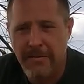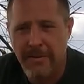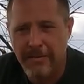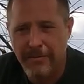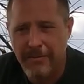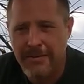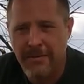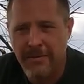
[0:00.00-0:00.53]
wenn
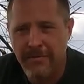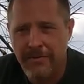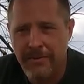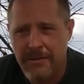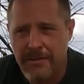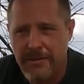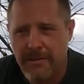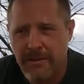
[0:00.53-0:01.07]
man besoffen
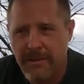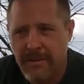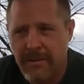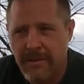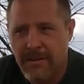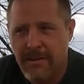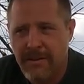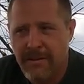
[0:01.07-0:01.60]
ist.
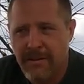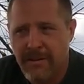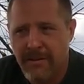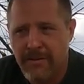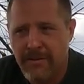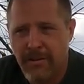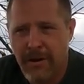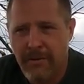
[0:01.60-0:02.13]

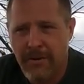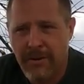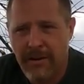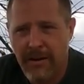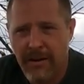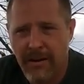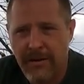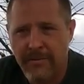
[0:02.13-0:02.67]
Und so rennt man dann
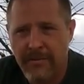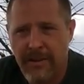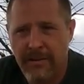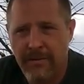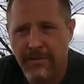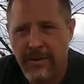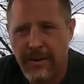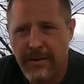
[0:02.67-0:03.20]
den halben Tag
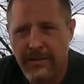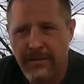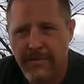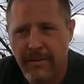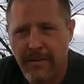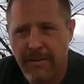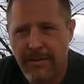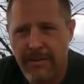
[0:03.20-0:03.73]
umher,
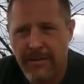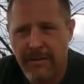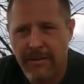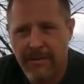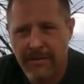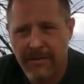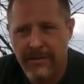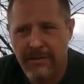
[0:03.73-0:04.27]
wenn man die
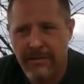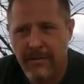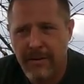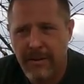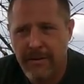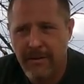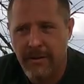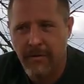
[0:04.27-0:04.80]

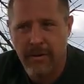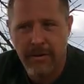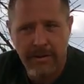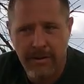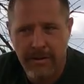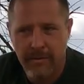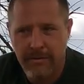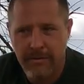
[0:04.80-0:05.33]
Tabletten genommen hat.
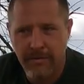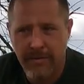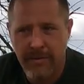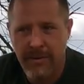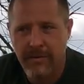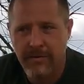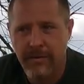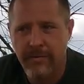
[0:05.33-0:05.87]
Hatte man so
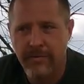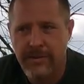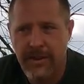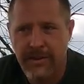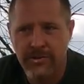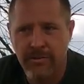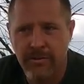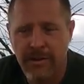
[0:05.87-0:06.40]
vier, fünf,
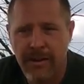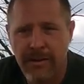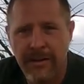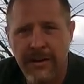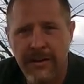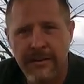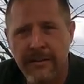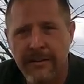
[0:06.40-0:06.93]
sechs Stunden
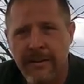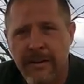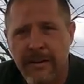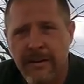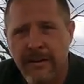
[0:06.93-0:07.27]
angehalten,